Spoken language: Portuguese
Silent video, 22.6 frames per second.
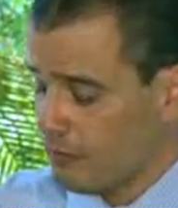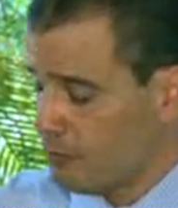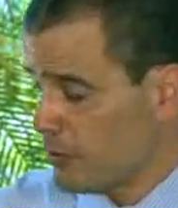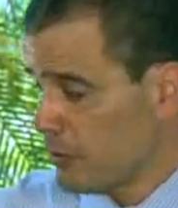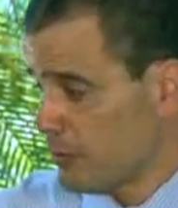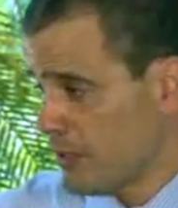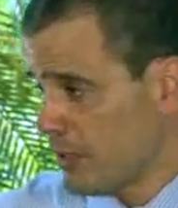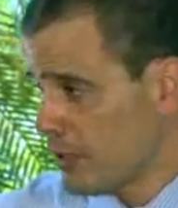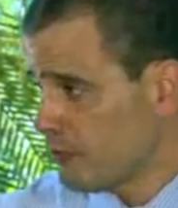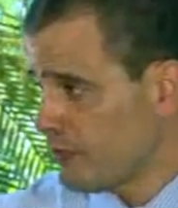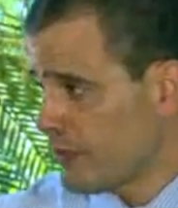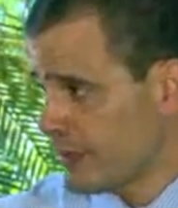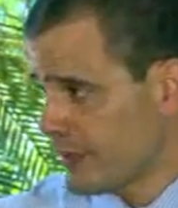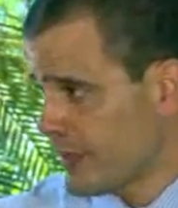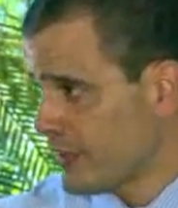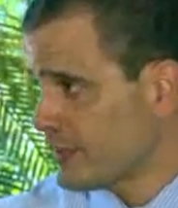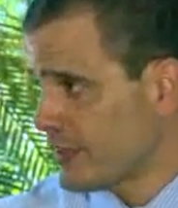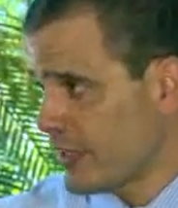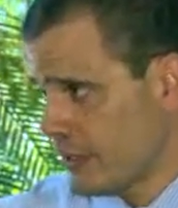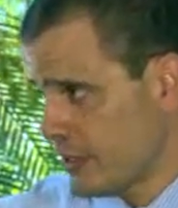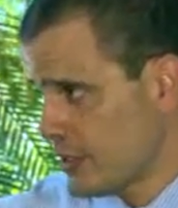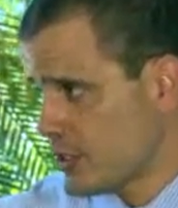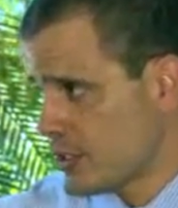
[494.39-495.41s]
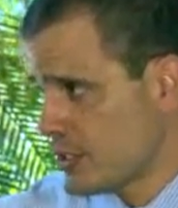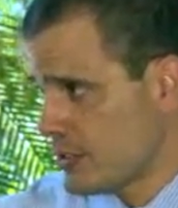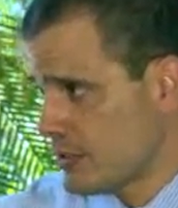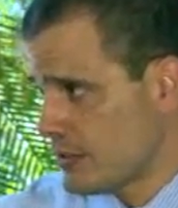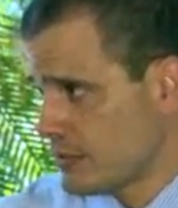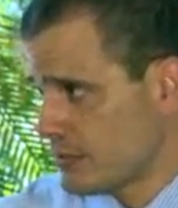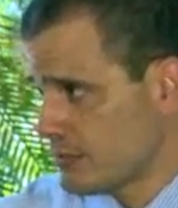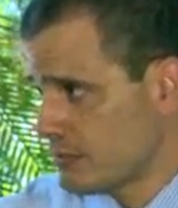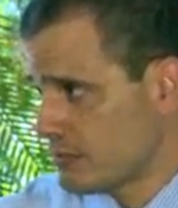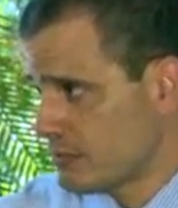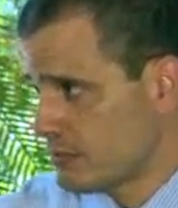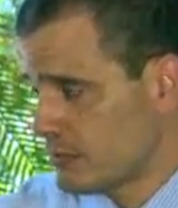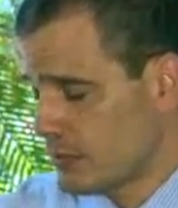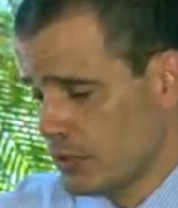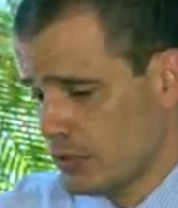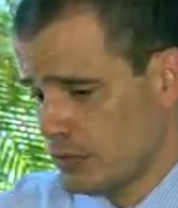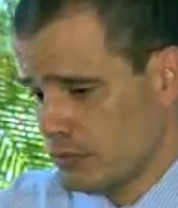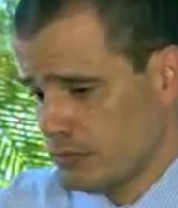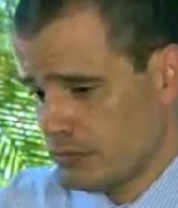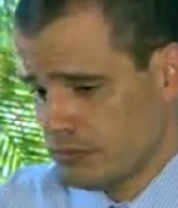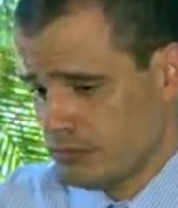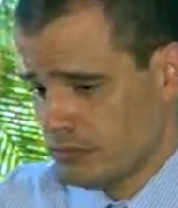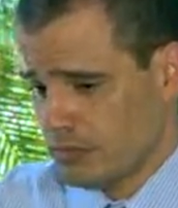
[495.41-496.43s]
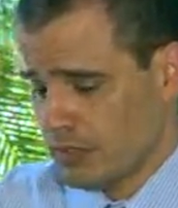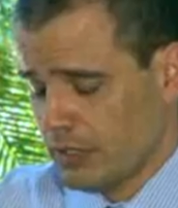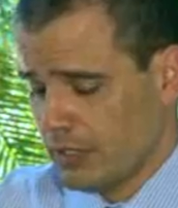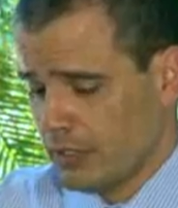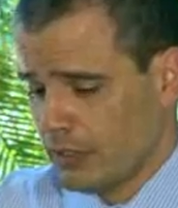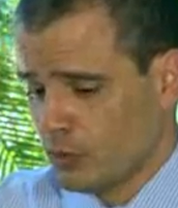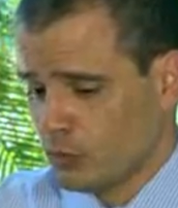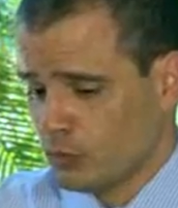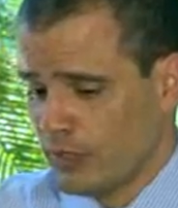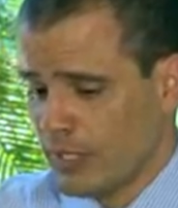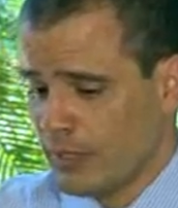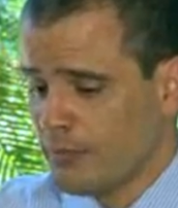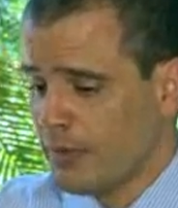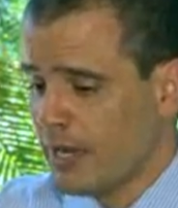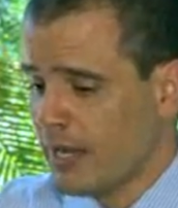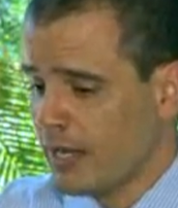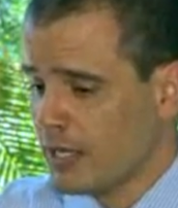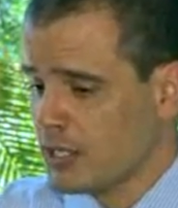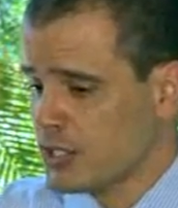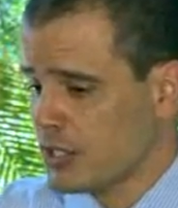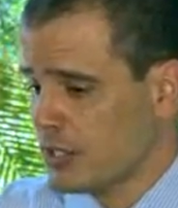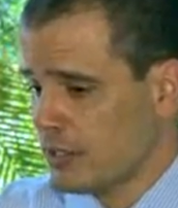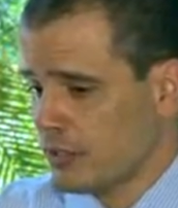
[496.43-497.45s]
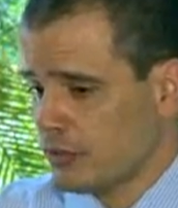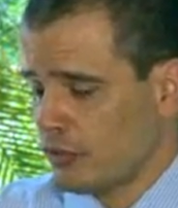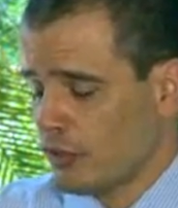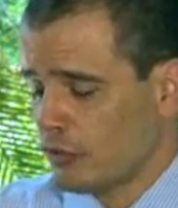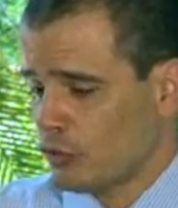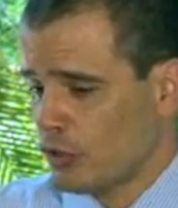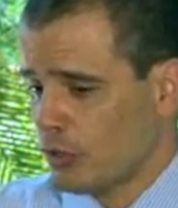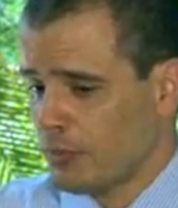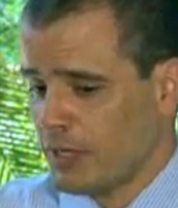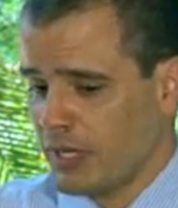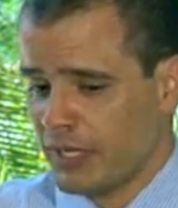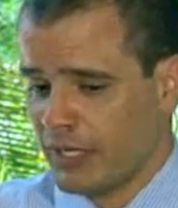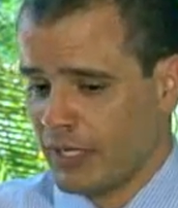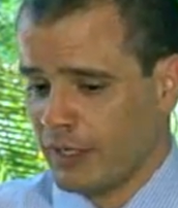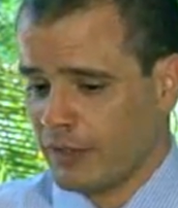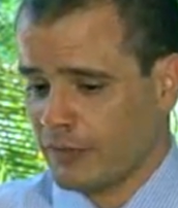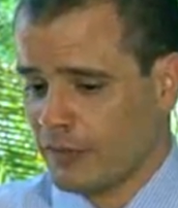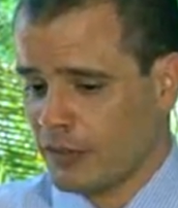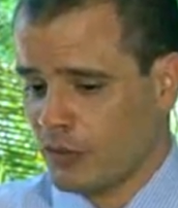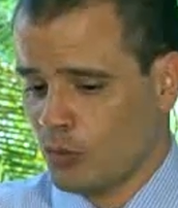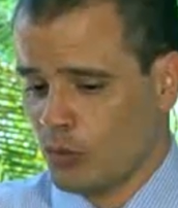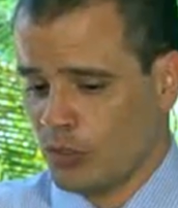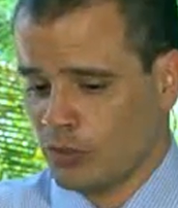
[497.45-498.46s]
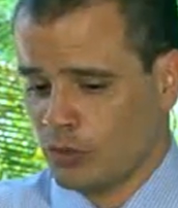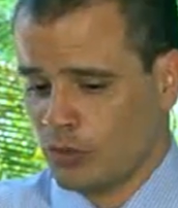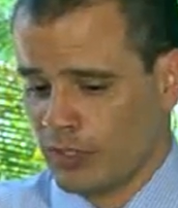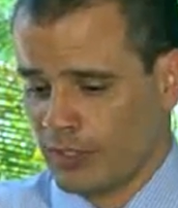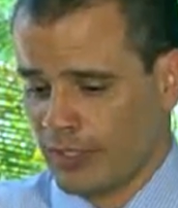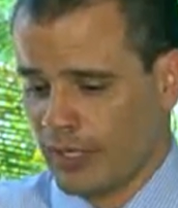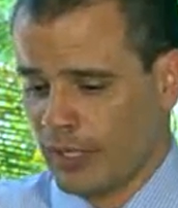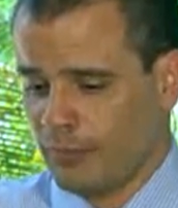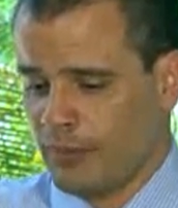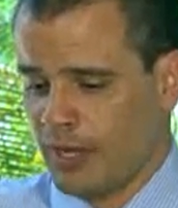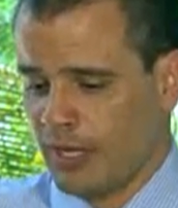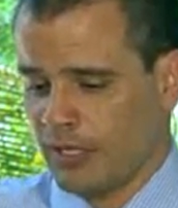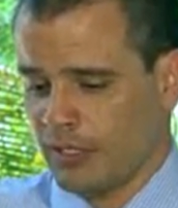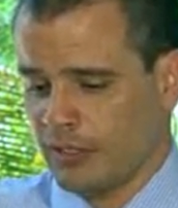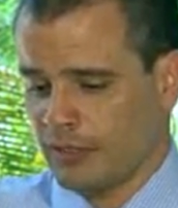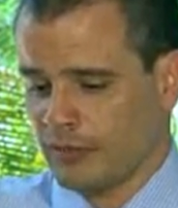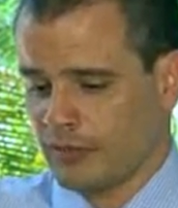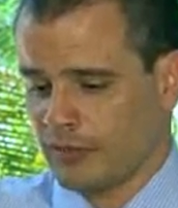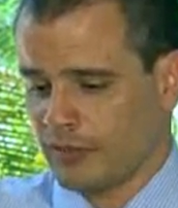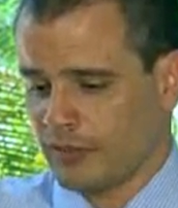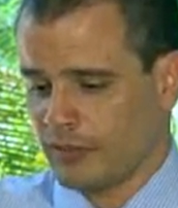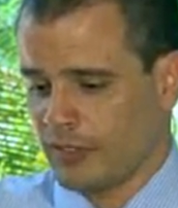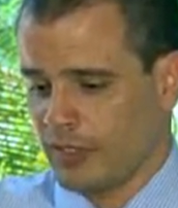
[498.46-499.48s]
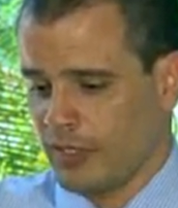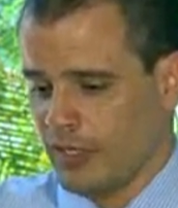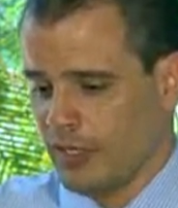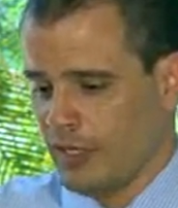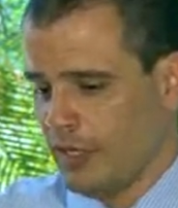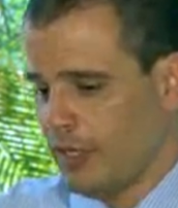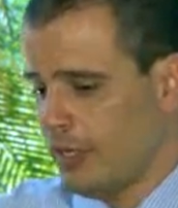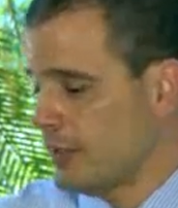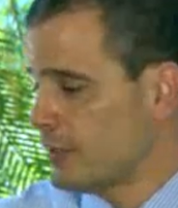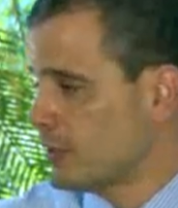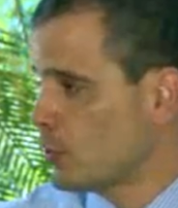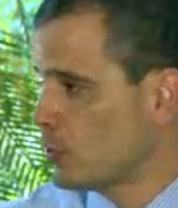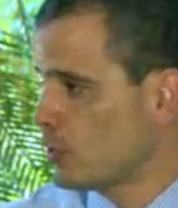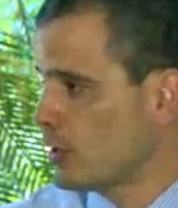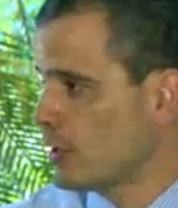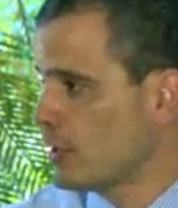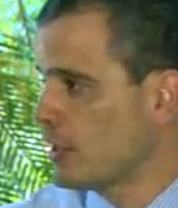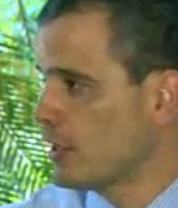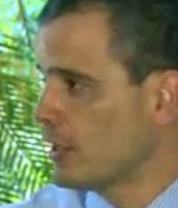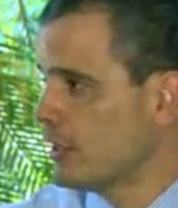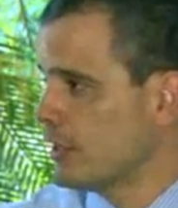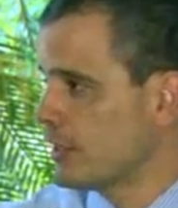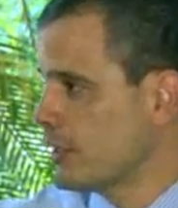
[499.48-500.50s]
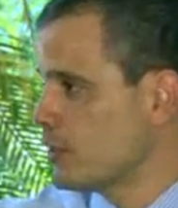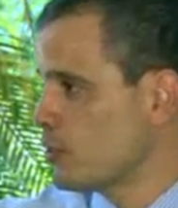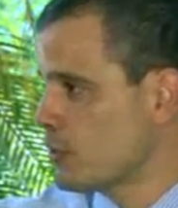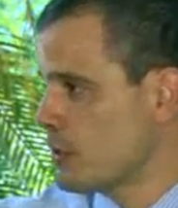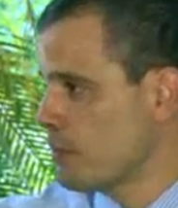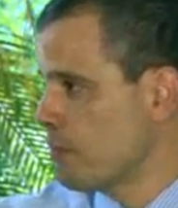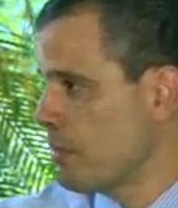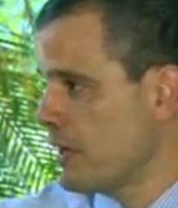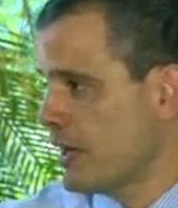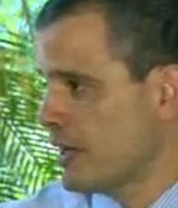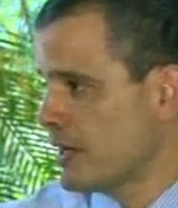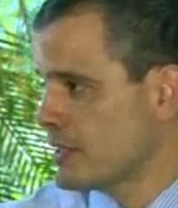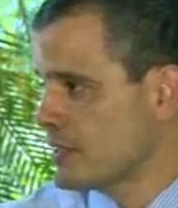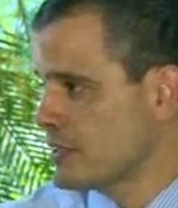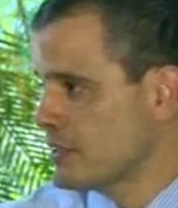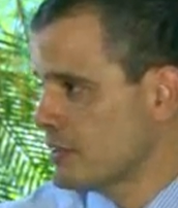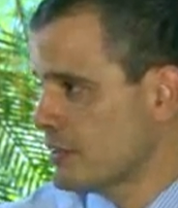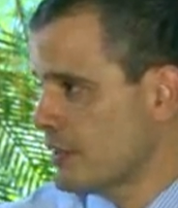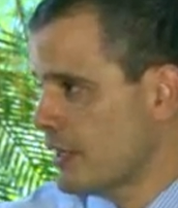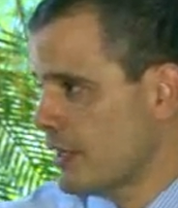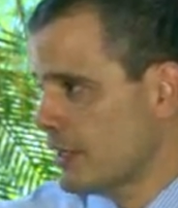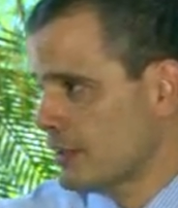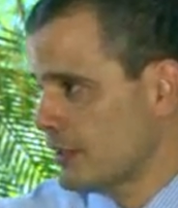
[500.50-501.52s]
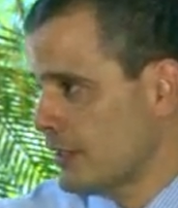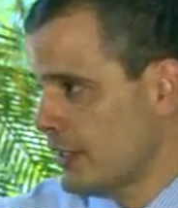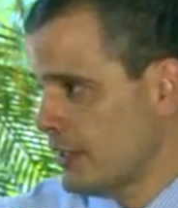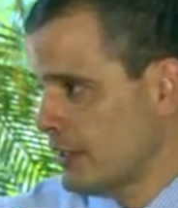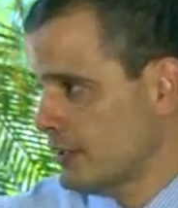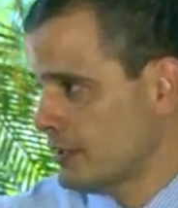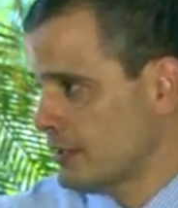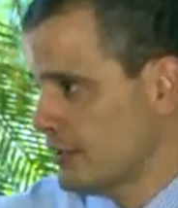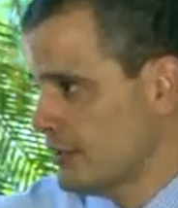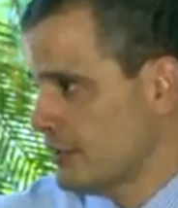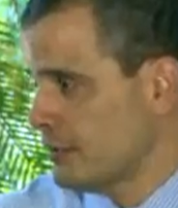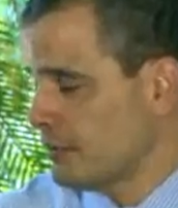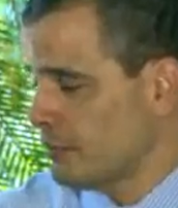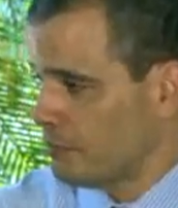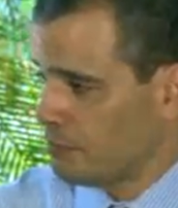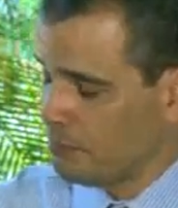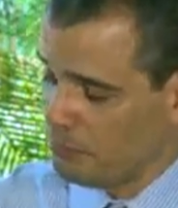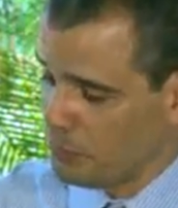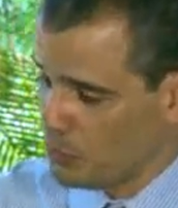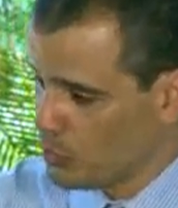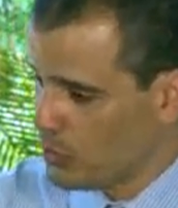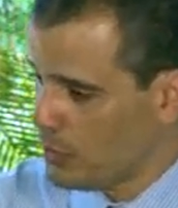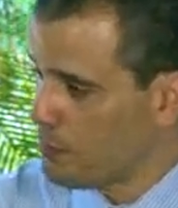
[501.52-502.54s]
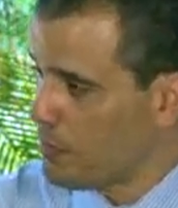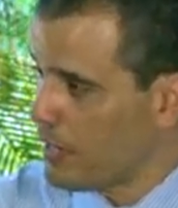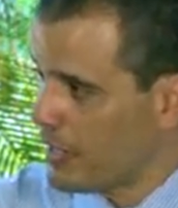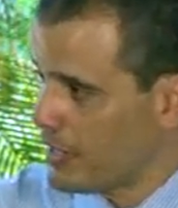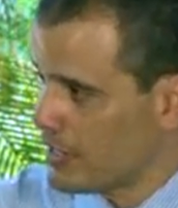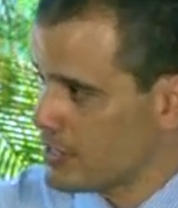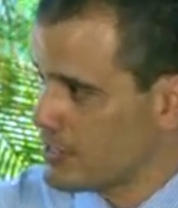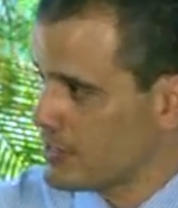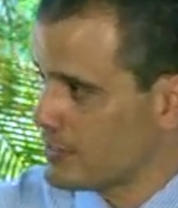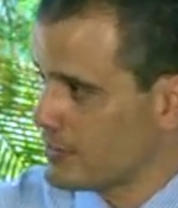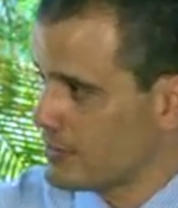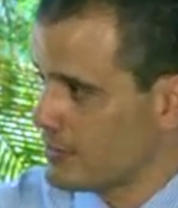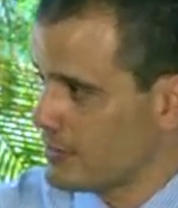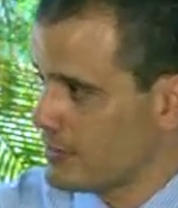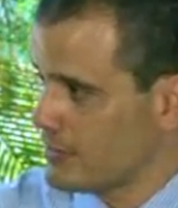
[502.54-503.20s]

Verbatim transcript: Primeiro faz gastar energia. Então, é, não tem mágica, você só emagrece quando aquela balança entre o que ganha e o que perde, ela está para o que perde.